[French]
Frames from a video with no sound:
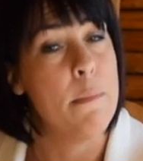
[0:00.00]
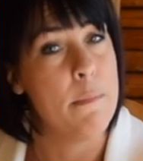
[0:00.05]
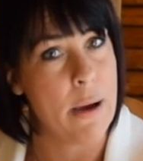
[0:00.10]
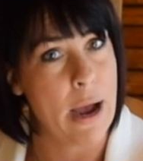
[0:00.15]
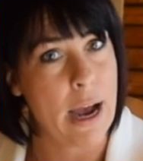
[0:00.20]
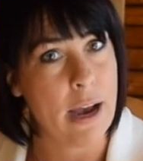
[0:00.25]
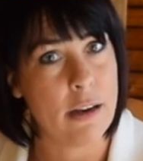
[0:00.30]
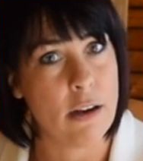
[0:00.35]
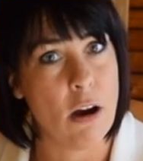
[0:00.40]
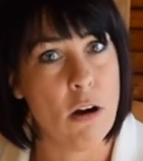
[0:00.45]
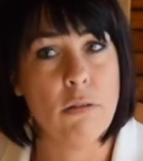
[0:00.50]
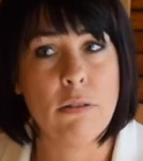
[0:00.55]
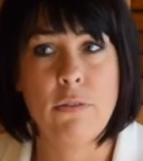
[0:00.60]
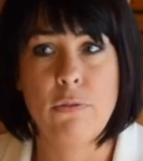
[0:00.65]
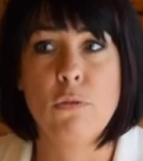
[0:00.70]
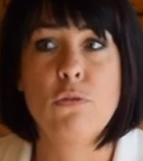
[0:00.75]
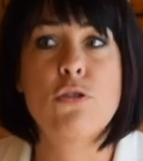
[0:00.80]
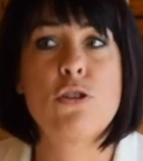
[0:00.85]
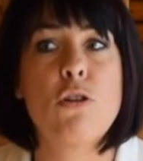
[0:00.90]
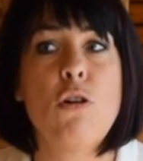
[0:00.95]
Par contre, il
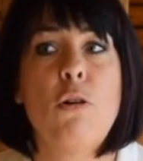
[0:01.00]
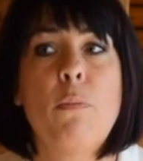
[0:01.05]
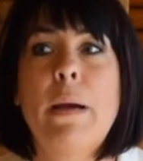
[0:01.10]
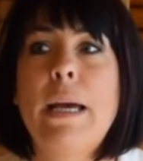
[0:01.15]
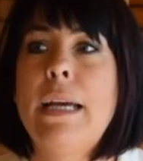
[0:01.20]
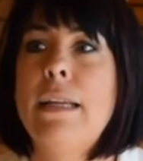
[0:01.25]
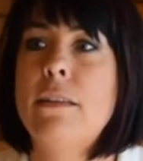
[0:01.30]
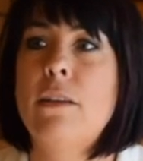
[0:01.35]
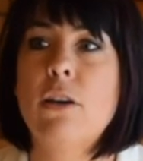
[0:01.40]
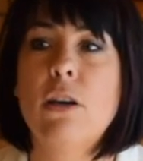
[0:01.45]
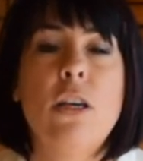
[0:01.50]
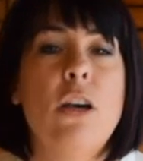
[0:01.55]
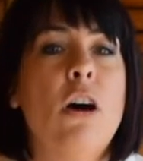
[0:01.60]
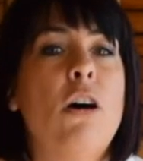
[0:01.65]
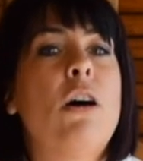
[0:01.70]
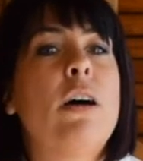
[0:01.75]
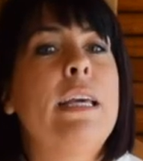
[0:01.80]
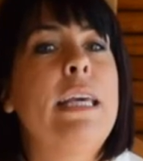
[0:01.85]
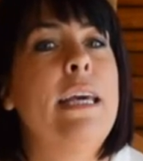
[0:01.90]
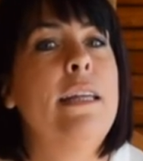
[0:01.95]
faut que tu comprennes qu'il n'y
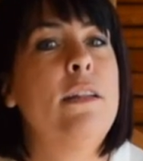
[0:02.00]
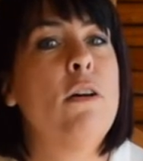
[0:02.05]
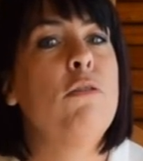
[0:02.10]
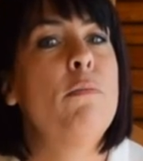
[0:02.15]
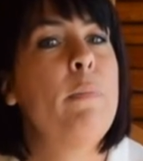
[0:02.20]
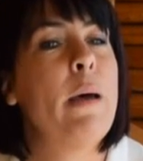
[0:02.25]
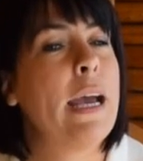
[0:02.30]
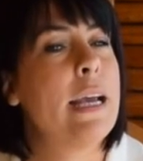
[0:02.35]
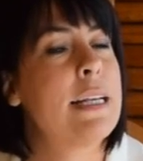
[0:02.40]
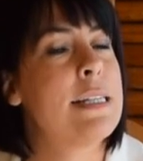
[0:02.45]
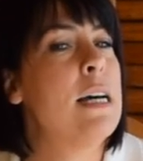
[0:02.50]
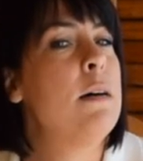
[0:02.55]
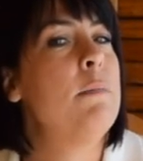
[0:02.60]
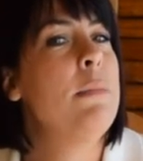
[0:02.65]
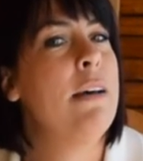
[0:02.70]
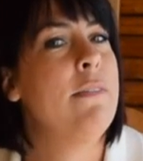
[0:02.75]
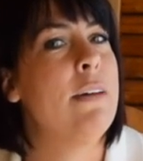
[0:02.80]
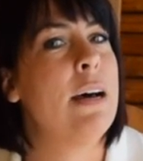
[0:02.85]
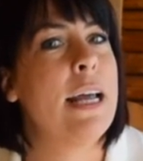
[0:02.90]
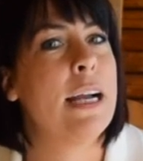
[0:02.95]
aura rien d'autre, par exemple,
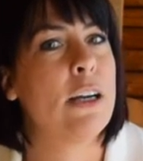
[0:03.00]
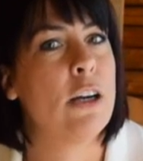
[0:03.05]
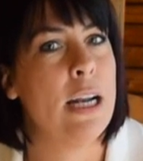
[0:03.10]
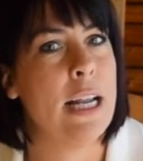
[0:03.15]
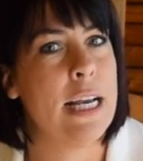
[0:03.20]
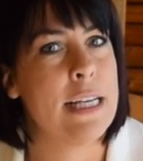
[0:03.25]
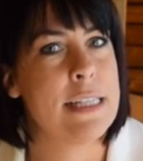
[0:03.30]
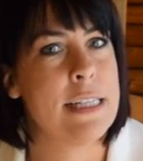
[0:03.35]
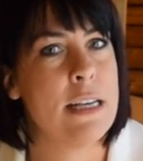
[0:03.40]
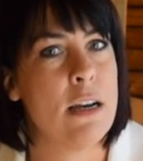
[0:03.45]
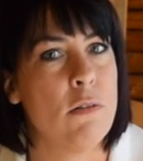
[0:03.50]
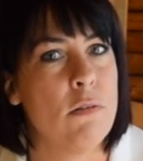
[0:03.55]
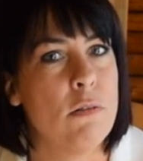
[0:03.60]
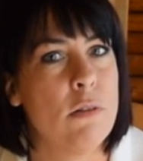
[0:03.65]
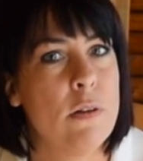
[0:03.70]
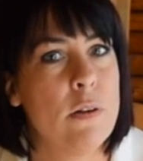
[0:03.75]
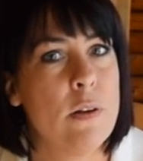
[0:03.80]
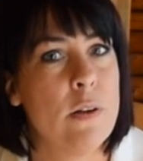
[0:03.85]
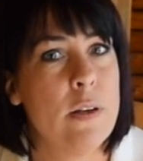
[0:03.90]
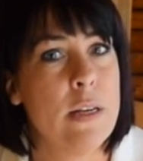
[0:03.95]
avant la collation.
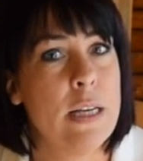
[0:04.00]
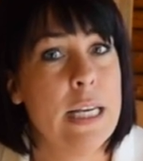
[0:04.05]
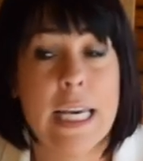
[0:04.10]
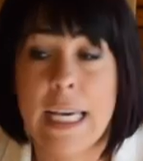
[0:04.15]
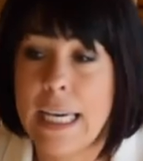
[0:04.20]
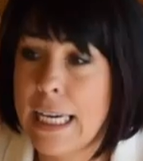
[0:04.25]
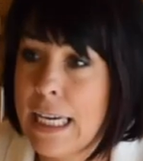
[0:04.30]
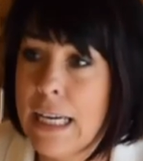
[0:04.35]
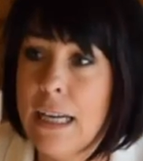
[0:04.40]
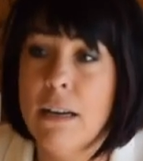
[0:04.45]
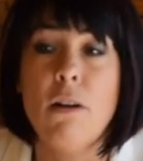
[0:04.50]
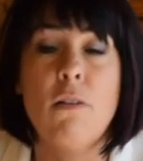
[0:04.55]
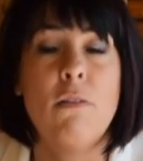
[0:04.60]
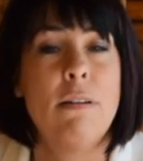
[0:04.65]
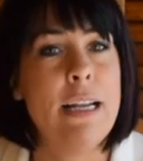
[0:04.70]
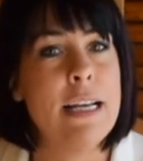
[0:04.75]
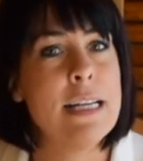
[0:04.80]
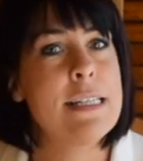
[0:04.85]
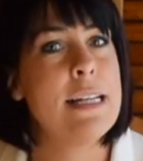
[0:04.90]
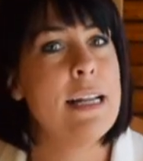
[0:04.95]
Et là, on
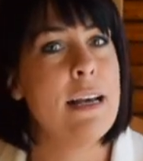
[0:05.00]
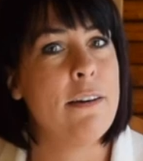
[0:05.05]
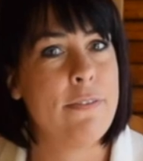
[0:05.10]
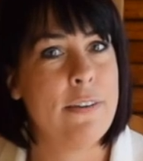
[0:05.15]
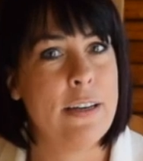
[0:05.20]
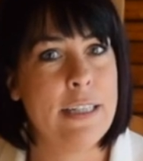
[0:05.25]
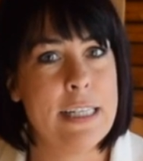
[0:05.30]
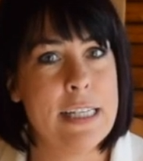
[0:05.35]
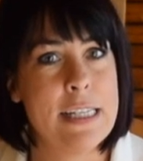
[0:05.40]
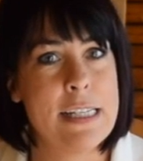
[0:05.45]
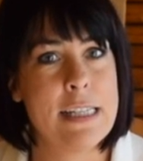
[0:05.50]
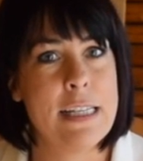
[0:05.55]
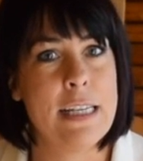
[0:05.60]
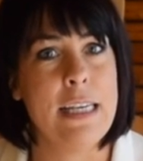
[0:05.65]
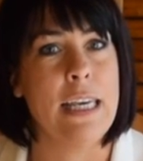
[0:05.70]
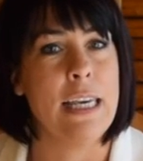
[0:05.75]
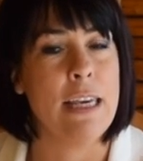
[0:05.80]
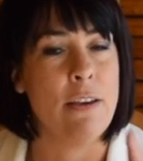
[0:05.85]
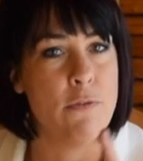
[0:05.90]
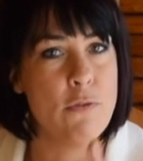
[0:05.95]
laisse l'enfant
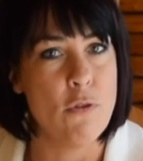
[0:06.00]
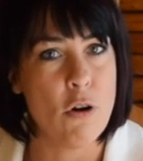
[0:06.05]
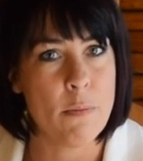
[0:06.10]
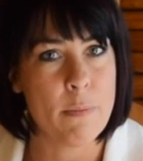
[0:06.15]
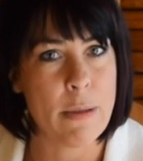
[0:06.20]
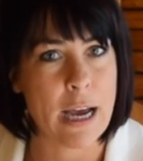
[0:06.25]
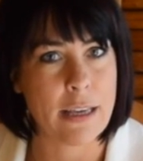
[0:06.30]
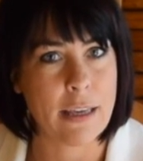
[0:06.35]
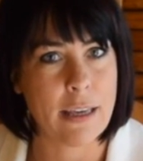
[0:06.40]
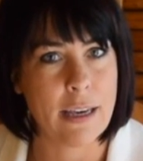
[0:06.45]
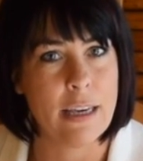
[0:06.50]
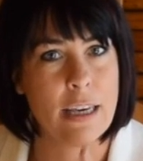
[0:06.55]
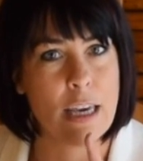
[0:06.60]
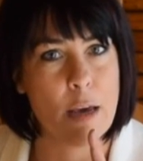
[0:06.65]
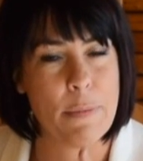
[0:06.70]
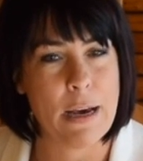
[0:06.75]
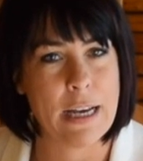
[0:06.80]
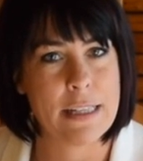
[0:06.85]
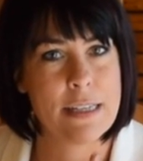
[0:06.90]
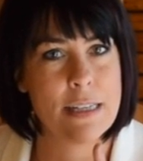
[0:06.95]
décider. Et vous remarquerez qu'à
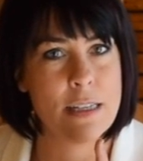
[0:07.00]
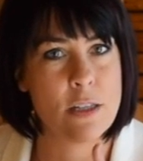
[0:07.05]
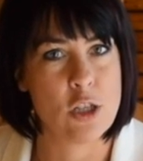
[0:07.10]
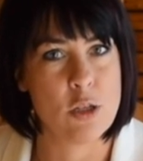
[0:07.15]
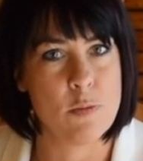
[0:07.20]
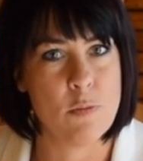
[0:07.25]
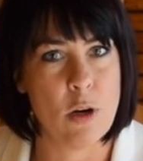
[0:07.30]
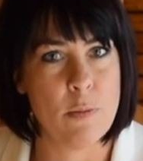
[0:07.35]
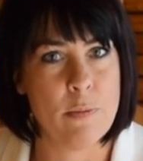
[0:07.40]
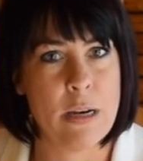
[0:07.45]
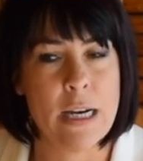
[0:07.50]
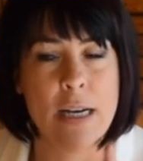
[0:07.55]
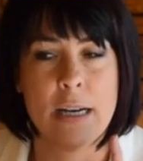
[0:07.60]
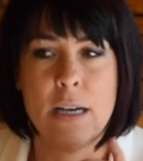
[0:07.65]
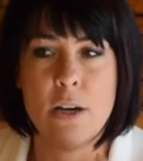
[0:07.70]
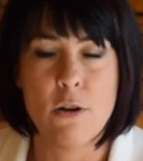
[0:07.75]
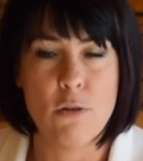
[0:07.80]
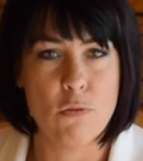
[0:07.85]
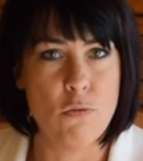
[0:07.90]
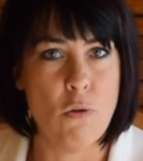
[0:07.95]
partir du moment
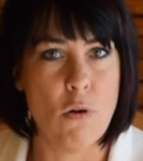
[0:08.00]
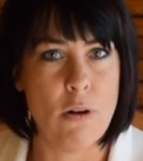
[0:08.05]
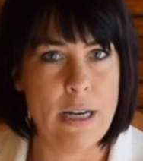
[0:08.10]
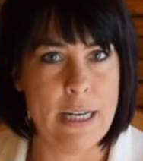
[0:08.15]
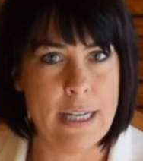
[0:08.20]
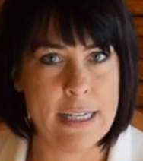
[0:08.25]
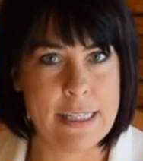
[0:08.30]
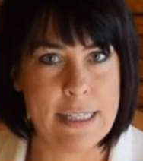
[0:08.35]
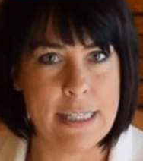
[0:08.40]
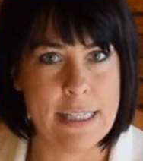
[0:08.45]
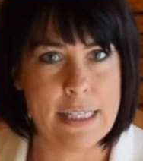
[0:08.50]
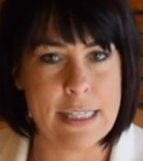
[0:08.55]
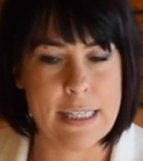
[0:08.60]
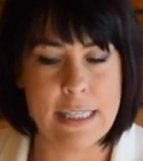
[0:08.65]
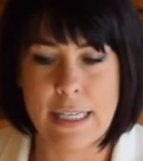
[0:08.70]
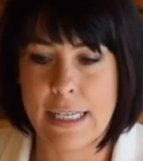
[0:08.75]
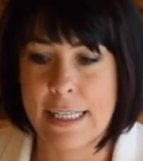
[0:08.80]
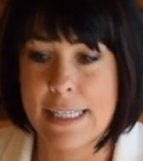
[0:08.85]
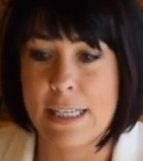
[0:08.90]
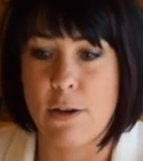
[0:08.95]
où on le laisse
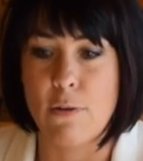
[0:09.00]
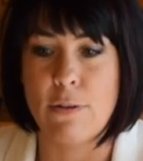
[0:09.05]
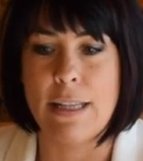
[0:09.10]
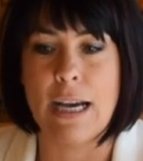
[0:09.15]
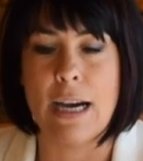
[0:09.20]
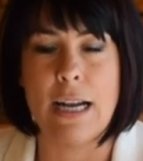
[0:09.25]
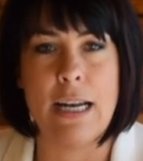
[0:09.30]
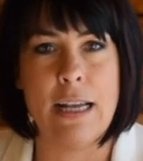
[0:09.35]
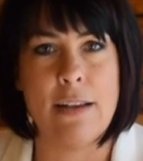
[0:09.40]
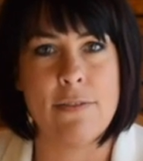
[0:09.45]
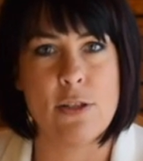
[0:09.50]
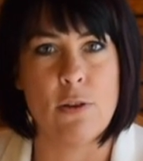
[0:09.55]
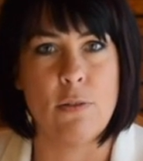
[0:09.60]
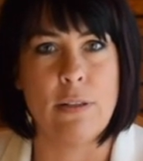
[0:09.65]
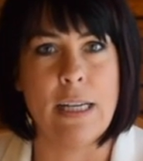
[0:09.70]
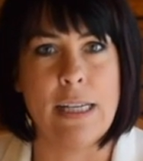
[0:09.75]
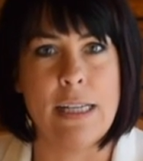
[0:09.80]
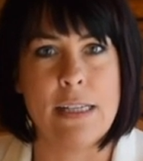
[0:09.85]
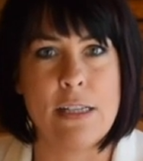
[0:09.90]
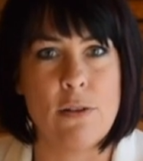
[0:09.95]
décider, si on enlève son,
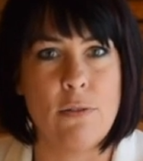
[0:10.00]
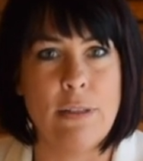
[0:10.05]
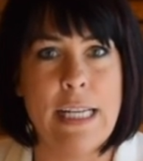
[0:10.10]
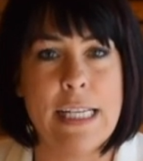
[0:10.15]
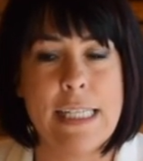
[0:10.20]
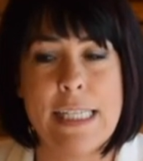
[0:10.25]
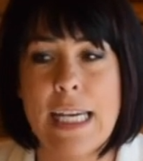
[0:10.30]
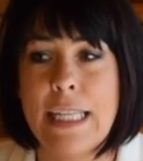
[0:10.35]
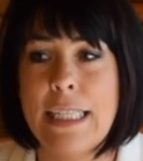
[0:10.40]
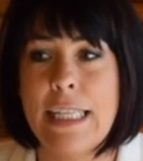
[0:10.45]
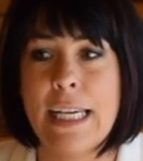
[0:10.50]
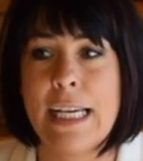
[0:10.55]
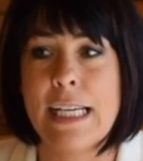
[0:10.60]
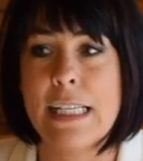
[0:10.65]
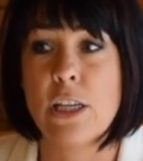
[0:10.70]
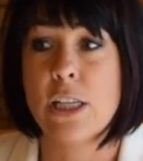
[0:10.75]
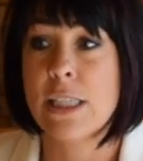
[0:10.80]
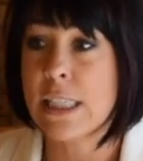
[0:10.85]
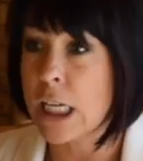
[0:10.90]
assiette, il risque de